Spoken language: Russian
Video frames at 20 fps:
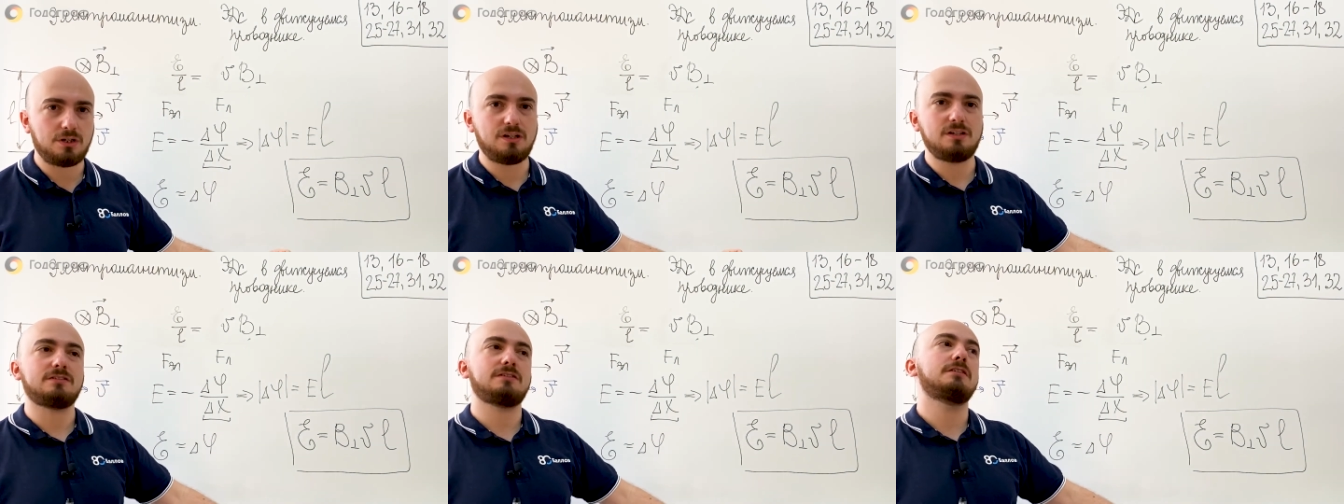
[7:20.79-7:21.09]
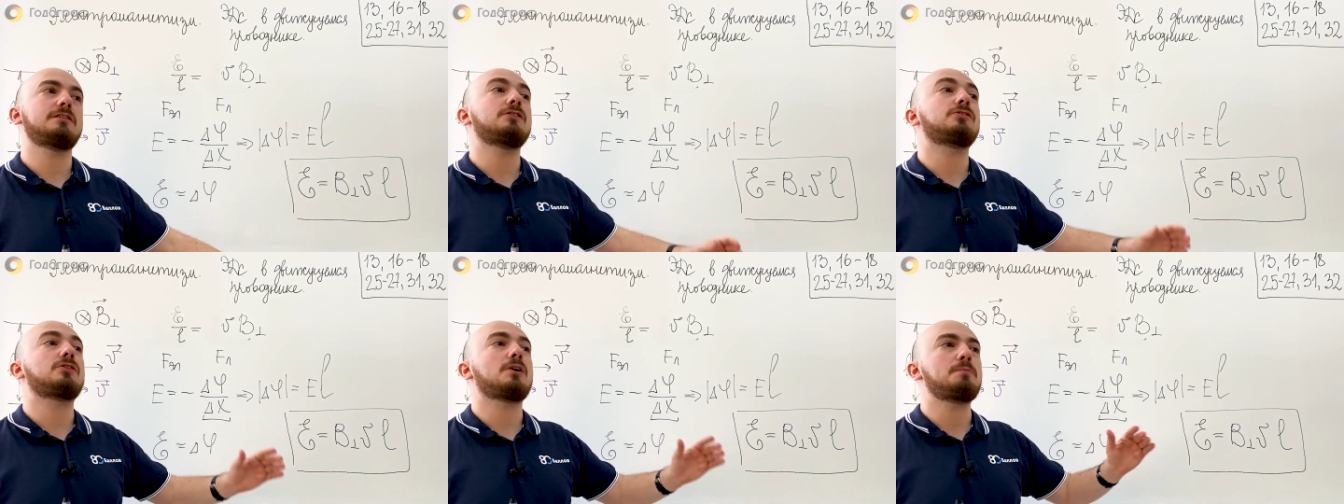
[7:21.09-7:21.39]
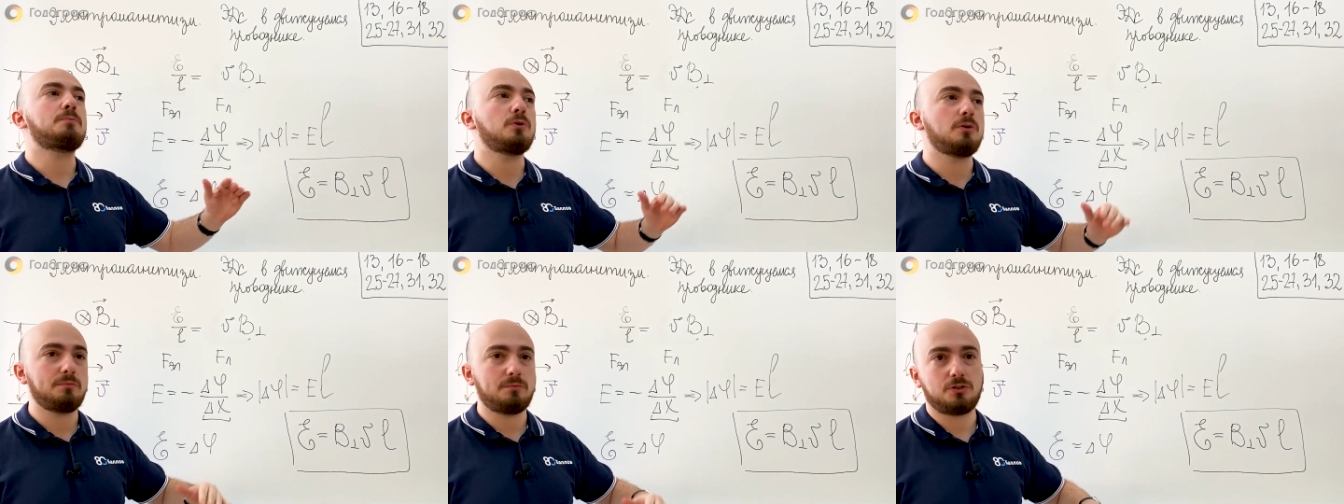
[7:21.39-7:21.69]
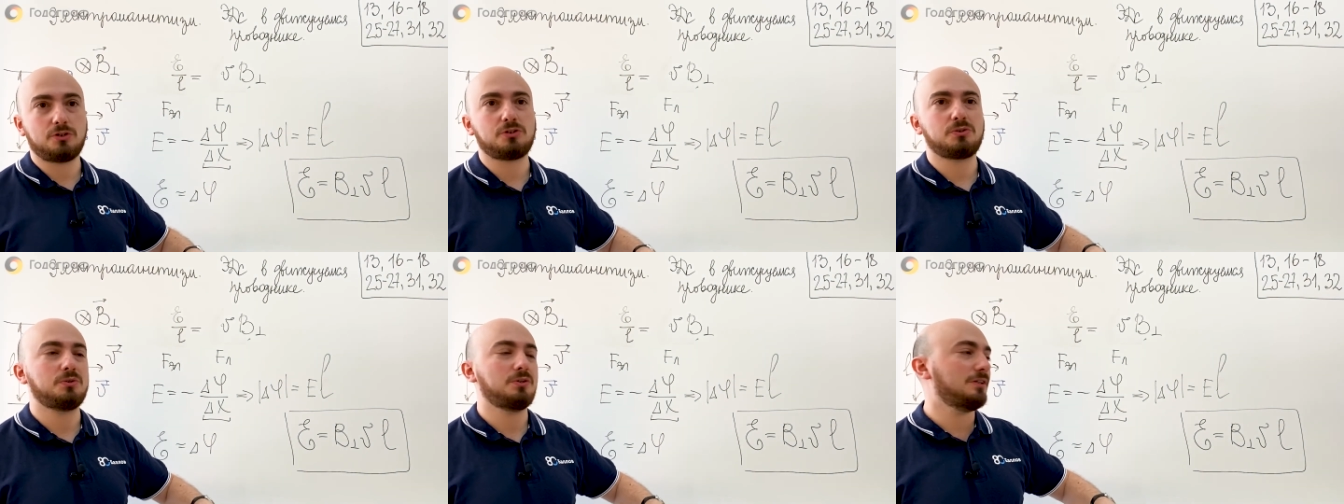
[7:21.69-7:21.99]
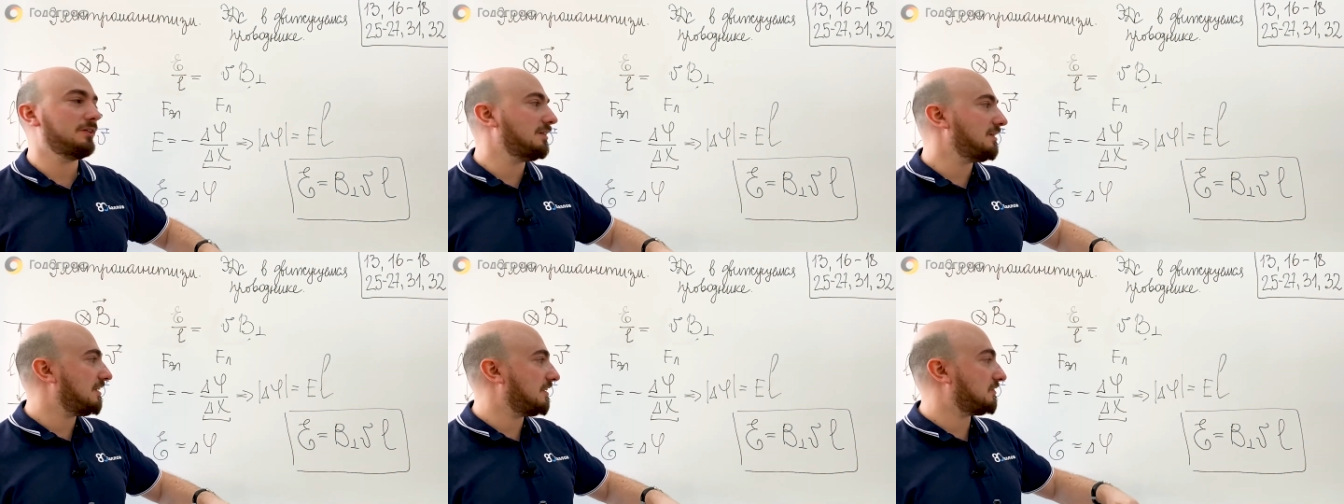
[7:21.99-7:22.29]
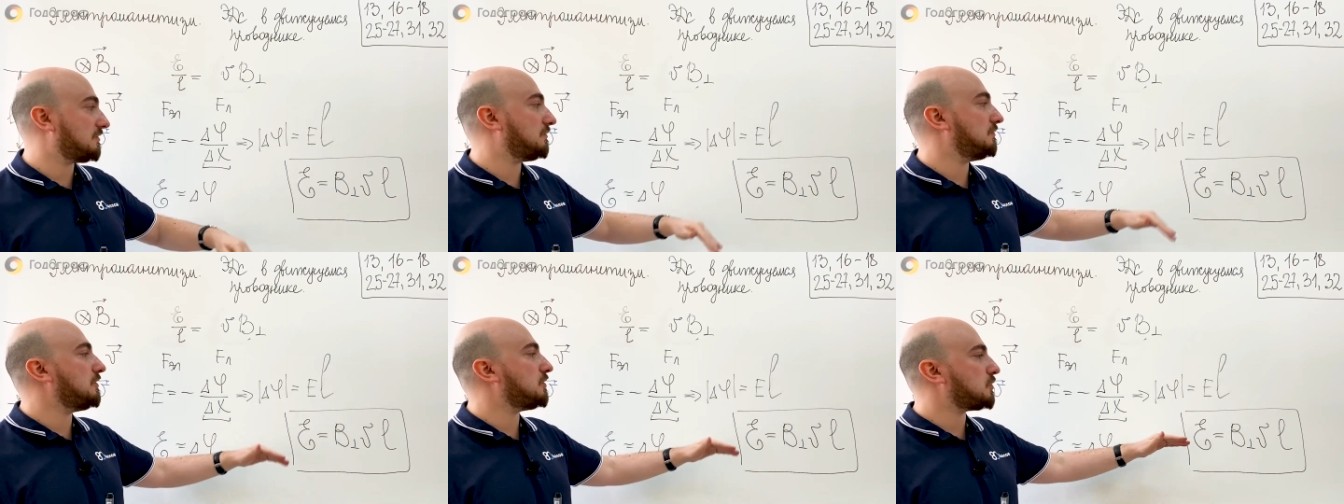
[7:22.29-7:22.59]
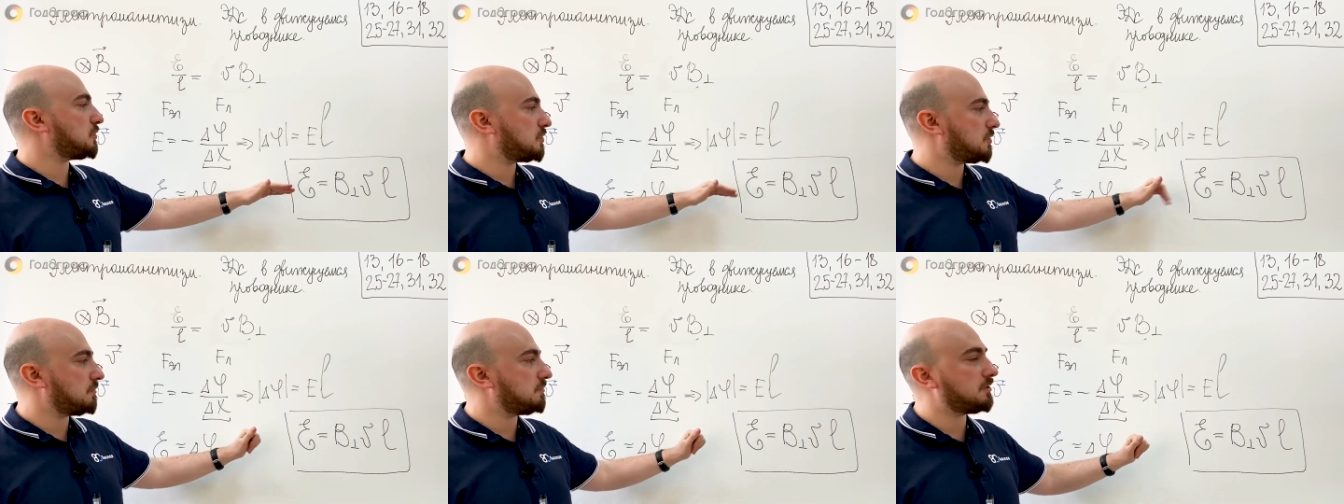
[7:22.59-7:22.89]
Если ты запомнишь, что EDS в
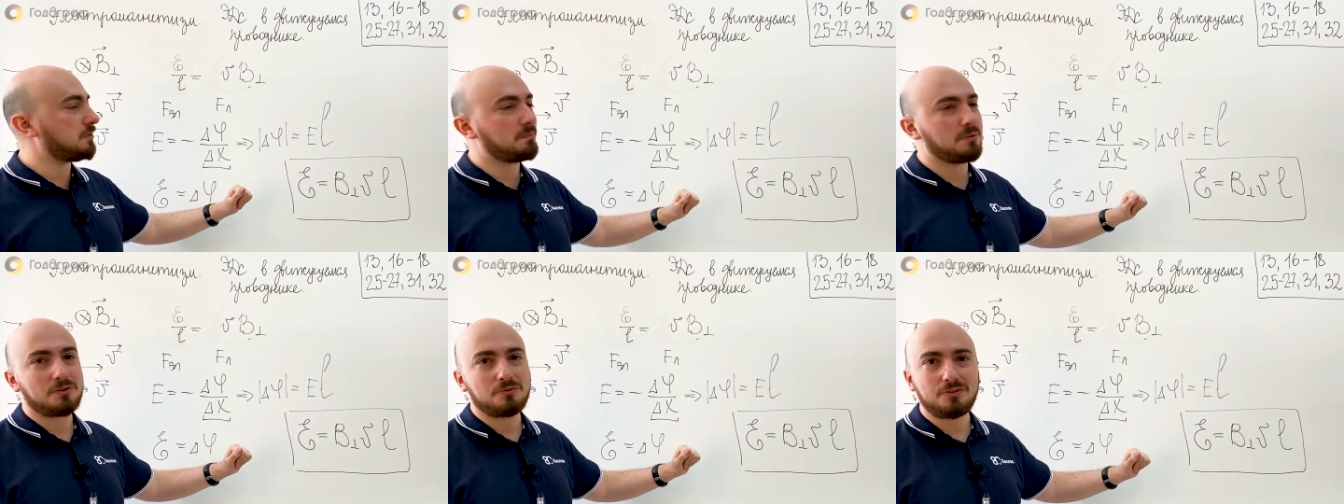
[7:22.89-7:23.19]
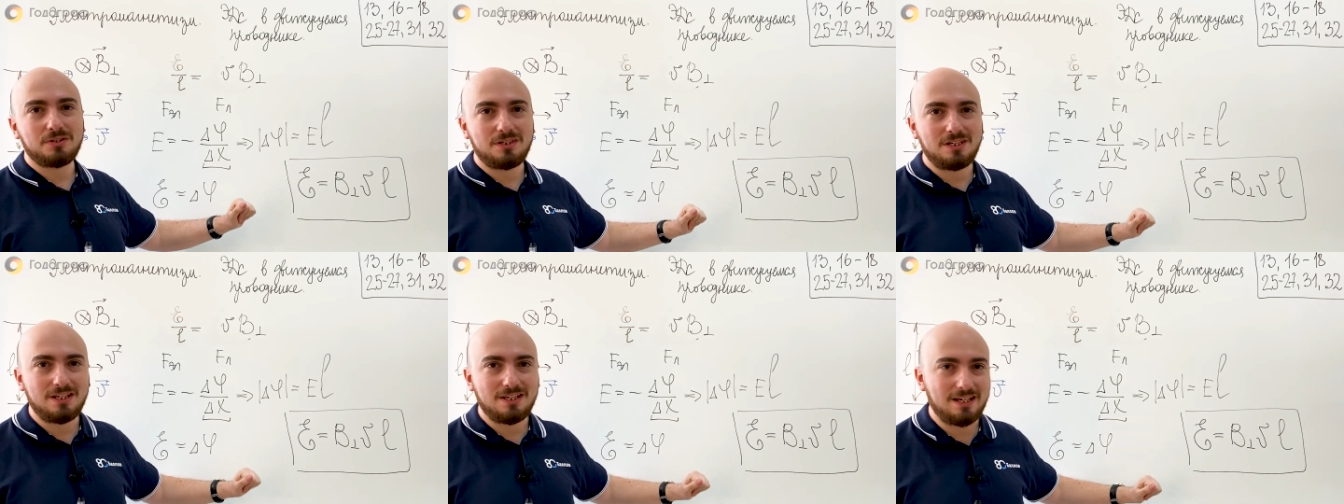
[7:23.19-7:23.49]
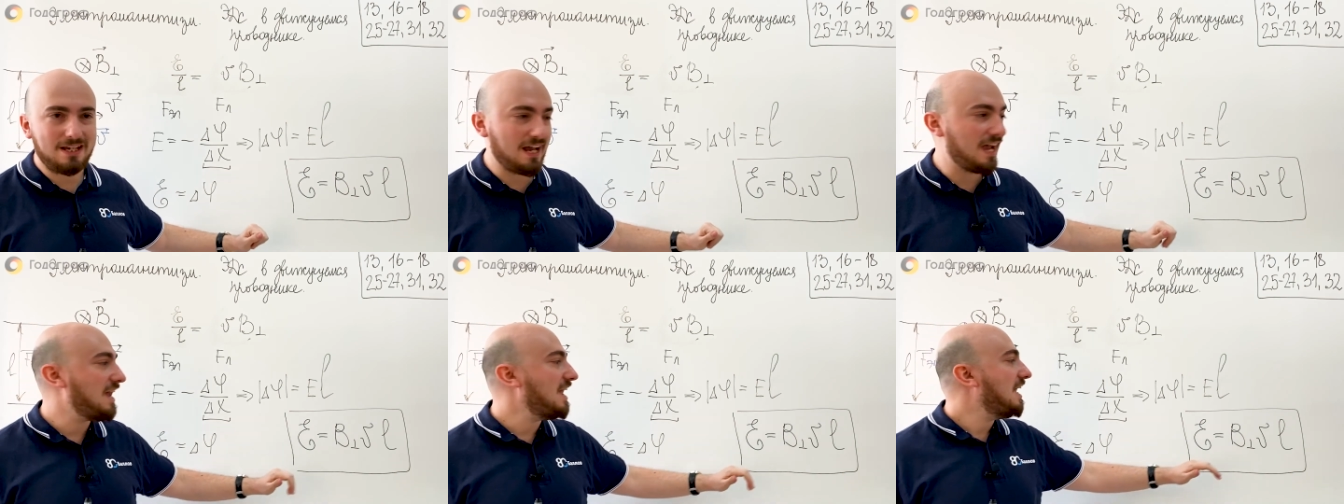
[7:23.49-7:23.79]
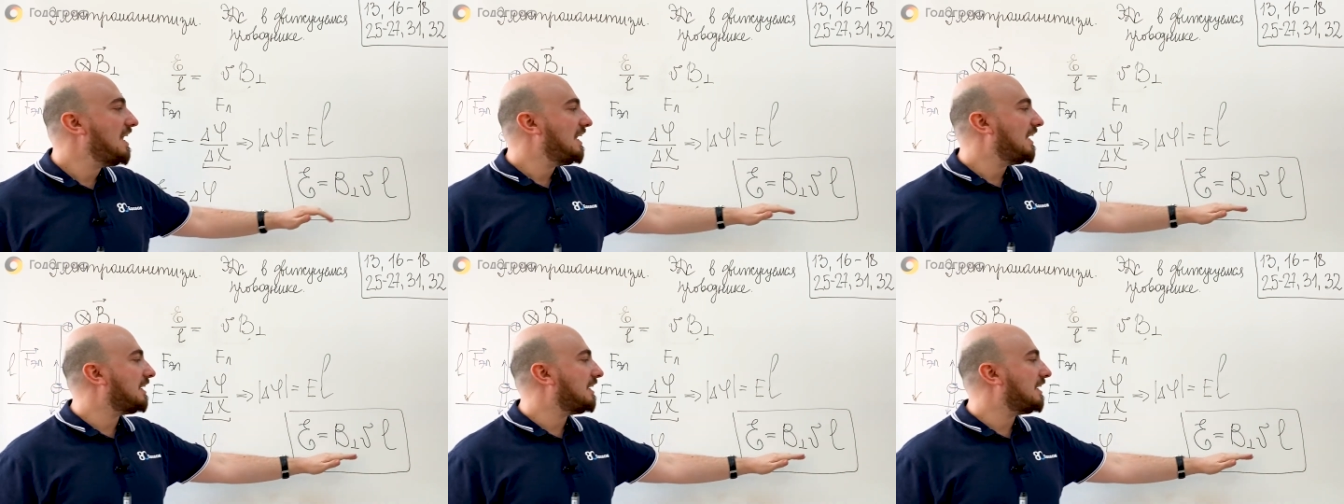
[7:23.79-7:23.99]
движущемся проводнике